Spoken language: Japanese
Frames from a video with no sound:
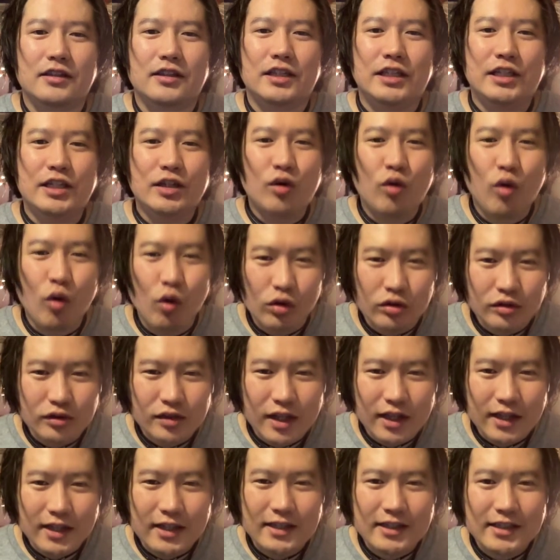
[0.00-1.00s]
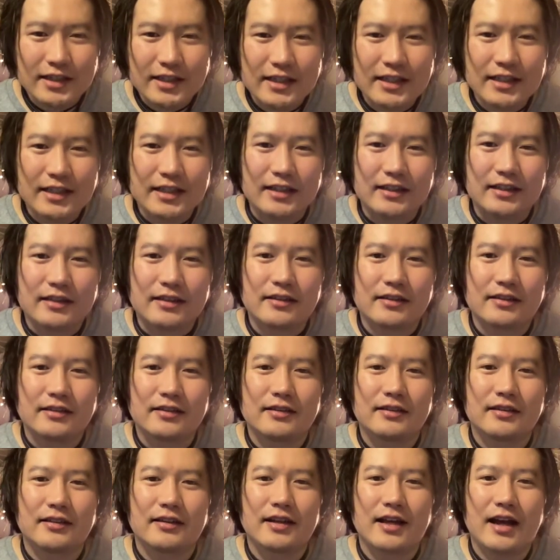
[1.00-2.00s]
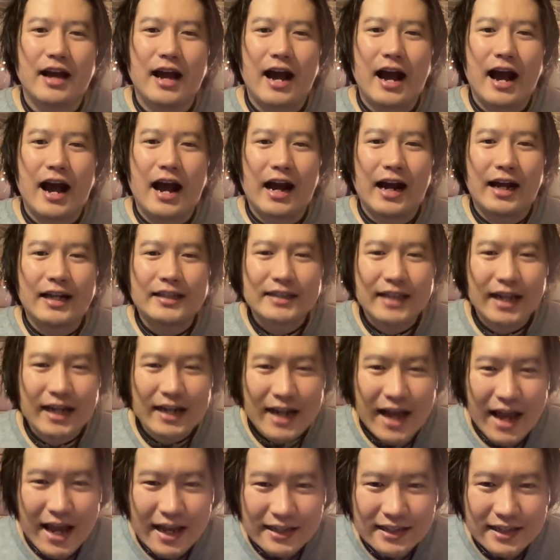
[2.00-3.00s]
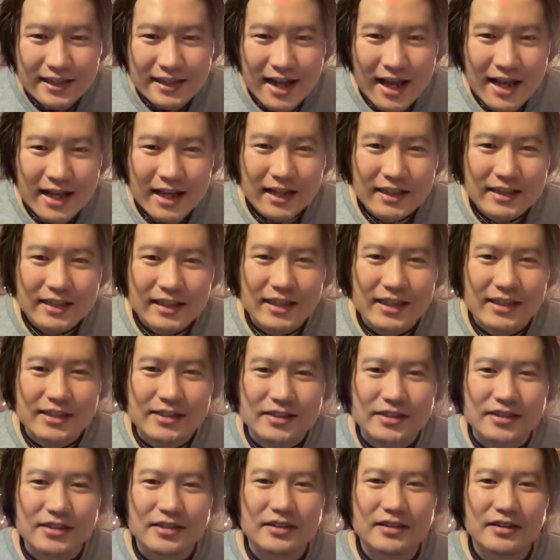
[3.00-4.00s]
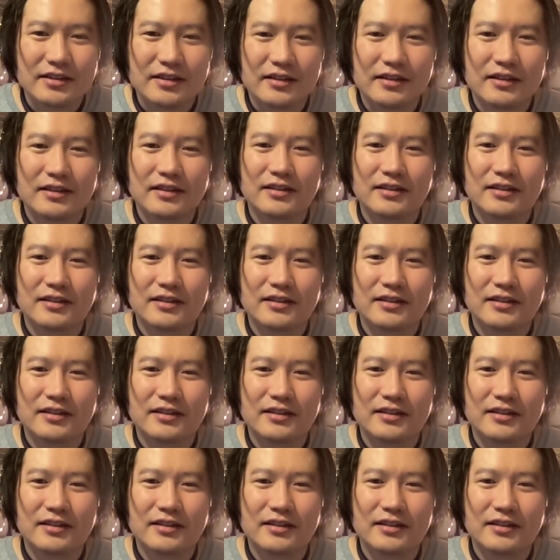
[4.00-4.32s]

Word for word: 基本的に働いてない方です。